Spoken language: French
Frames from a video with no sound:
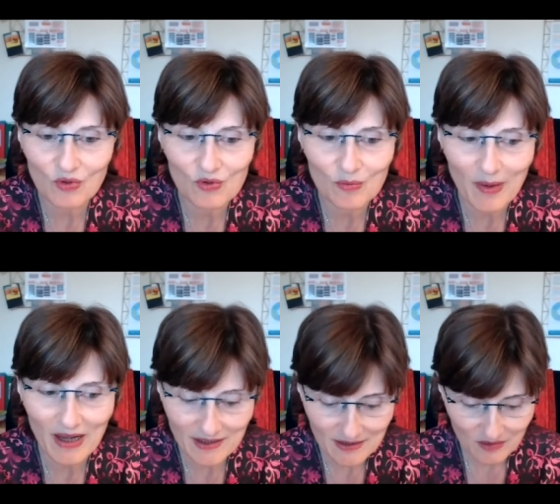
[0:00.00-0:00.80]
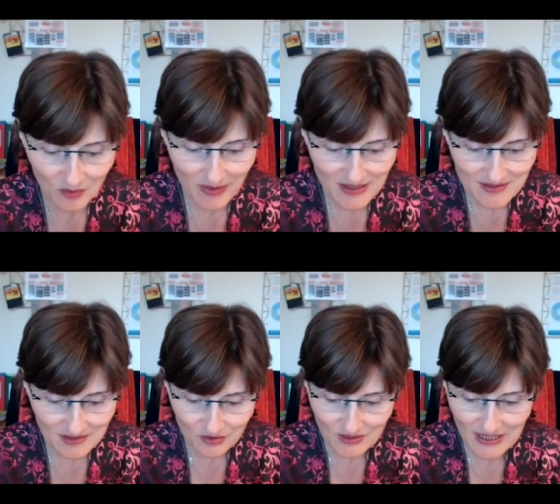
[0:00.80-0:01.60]
que le pari est en passe
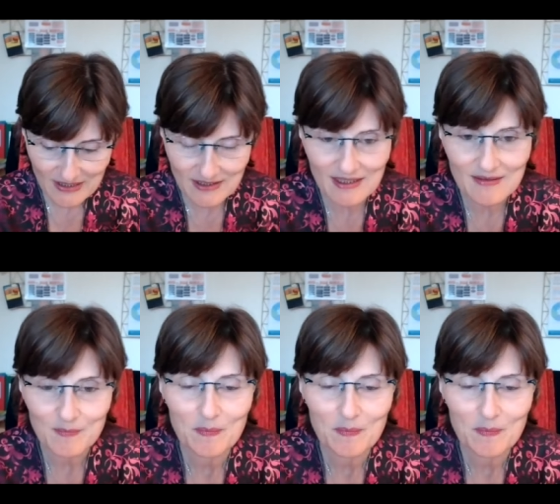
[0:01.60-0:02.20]
d'être gagné.